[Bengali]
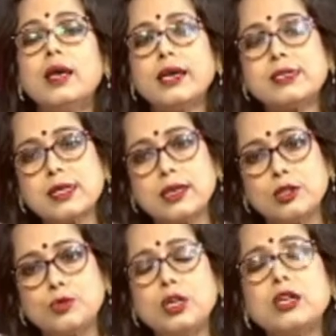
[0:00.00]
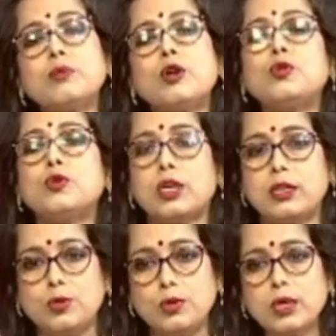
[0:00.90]
এক্সট্রা কারিকুলার এবং কো
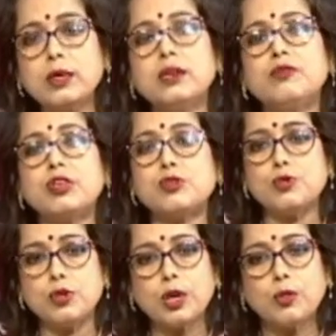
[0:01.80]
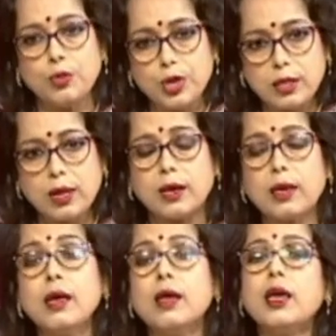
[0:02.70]
কারিকুলার ইভেন্টগুলোকে করিয়ে থাকি
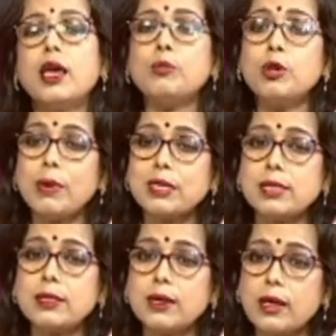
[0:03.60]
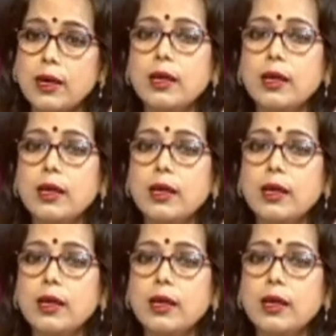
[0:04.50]
এবং বাচ্চাদেরকে